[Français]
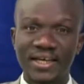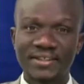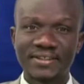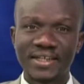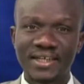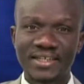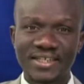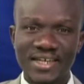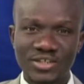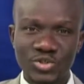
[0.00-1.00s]

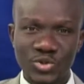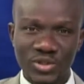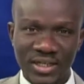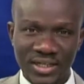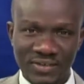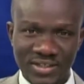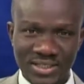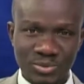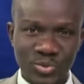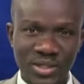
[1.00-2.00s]
internationale
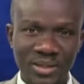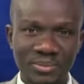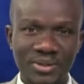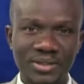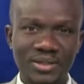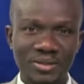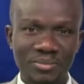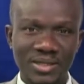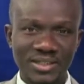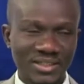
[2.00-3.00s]
avec James William
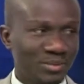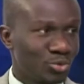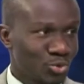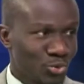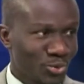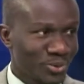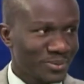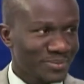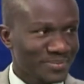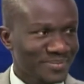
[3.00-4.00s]
euh, Baguidi. Bonjour.
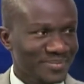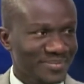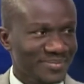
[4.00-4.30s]
Bonjour à vous,